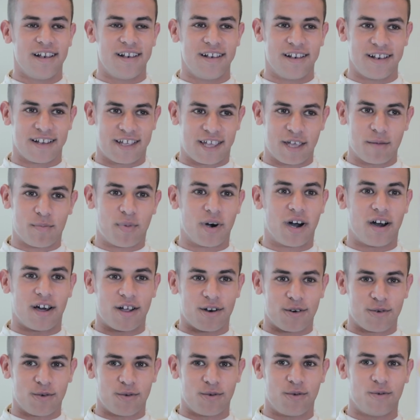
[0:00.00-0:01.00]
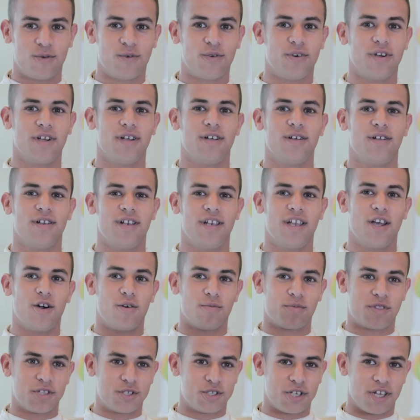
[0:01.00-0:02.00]
الكبار
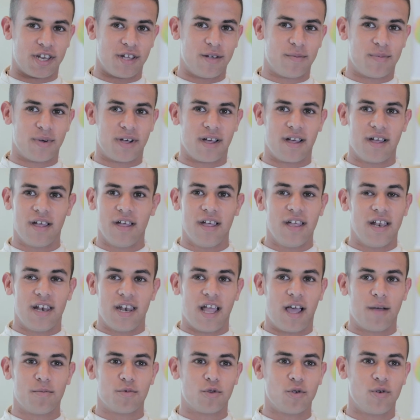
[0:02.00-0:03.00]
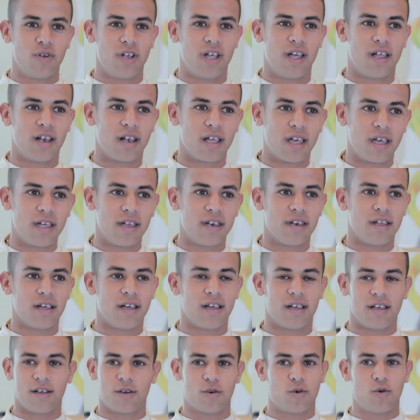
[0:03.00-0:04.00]
ولهم تجربة الحمد لله
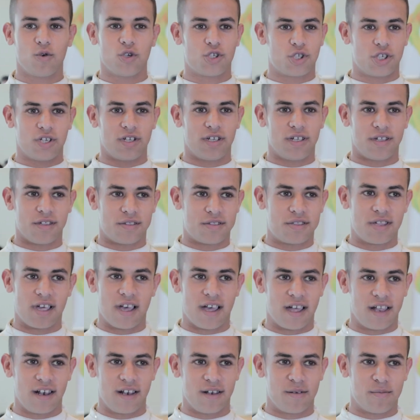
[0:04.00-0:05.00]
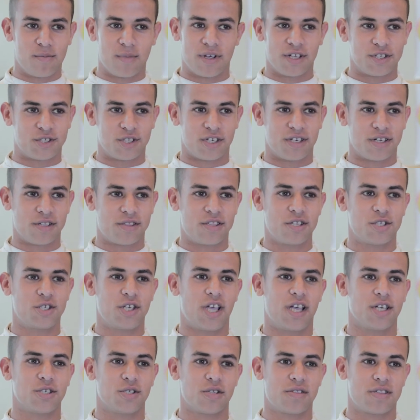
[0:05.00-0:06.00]
لقينا كل شيء سهل ما جانا حتى
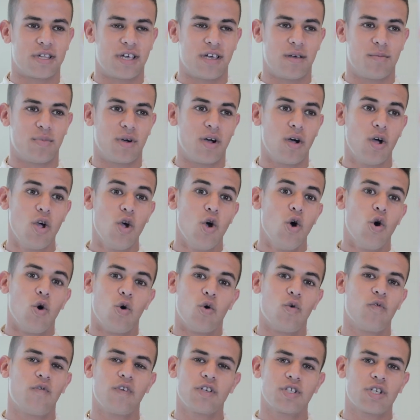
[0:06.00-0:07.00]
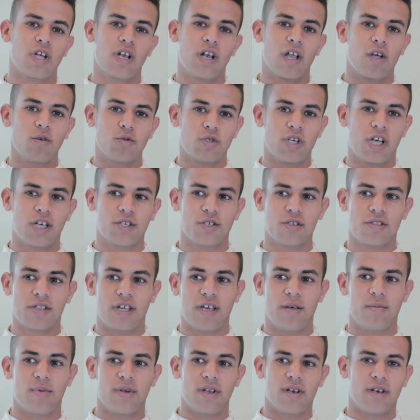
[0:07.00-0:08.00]
شي حاجة صعيبة وفاش كنلقاو شي حاجة
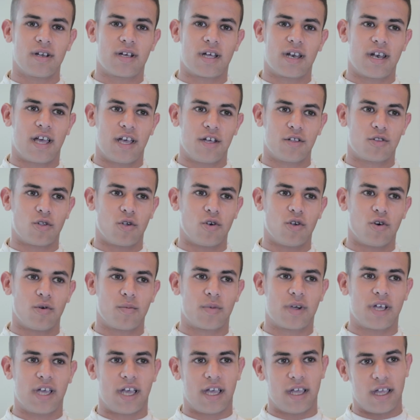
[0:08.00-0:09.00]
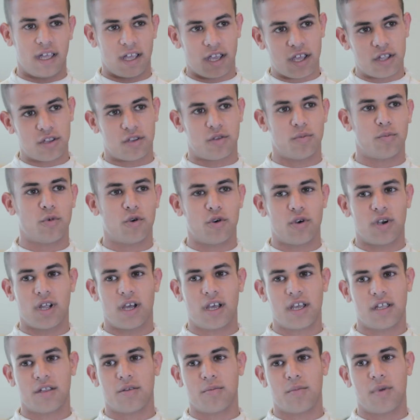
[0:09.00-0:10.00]
صعيبة أنا كنعيطوا لهم كيقدموا لنا
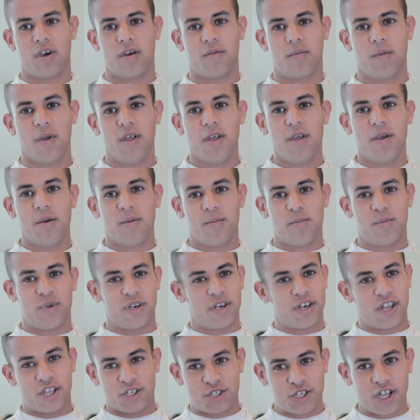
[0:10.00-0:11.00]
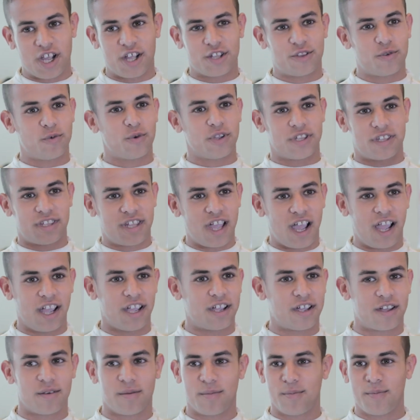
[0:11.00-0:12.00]
خدمة بالنشاط
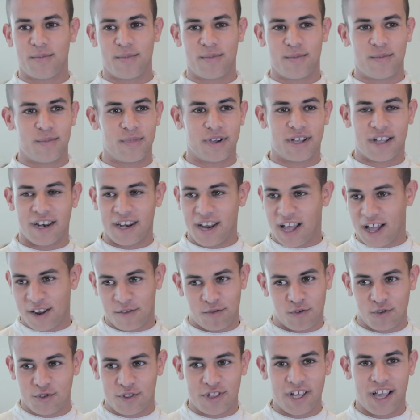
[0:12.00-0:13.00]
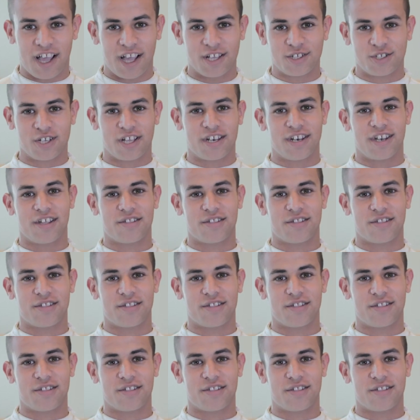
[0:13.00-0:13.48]
والضحك ما كنعرفوا حتى حاجة